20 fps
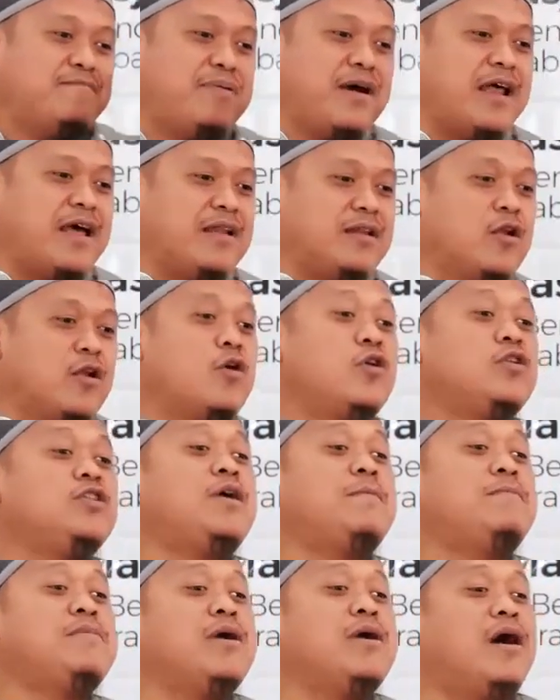barat.
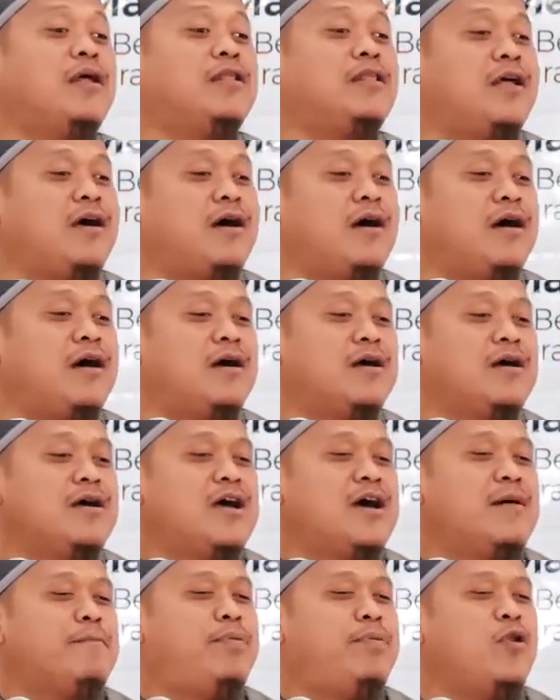Demi Allah,
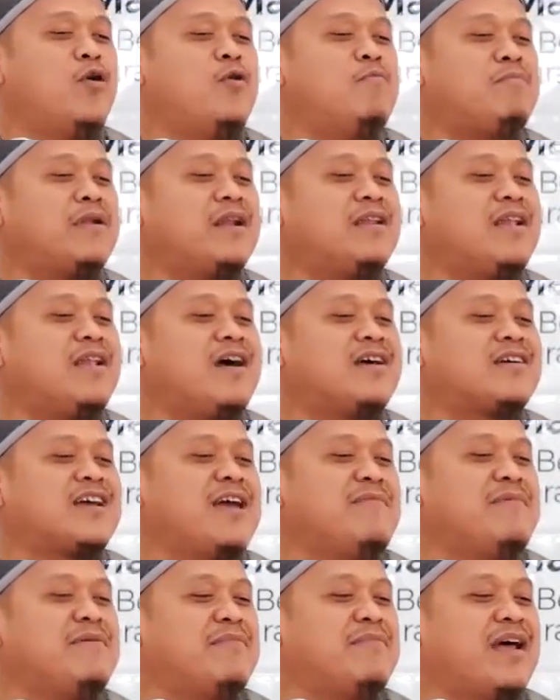belum pernah
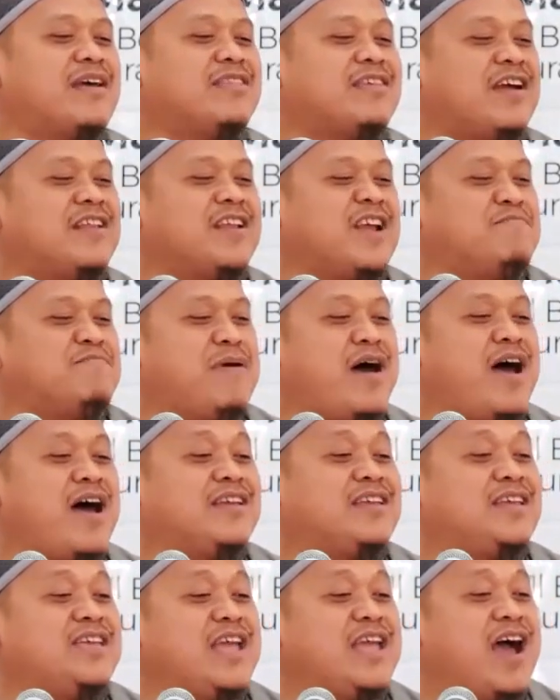kami merasakan
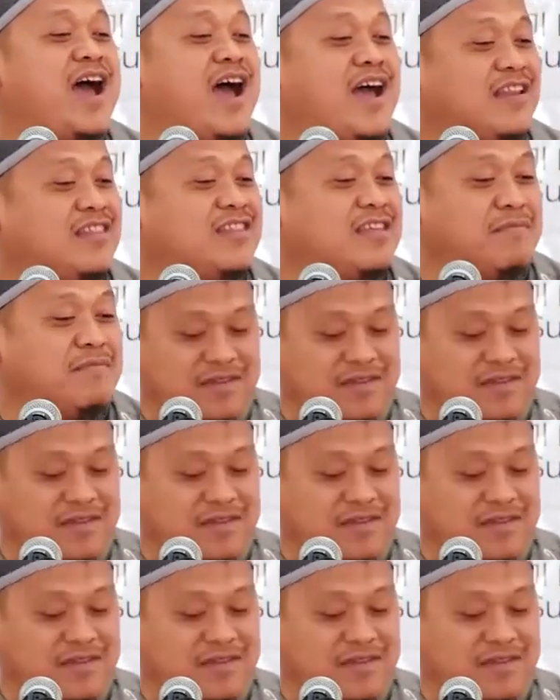kebahagiaan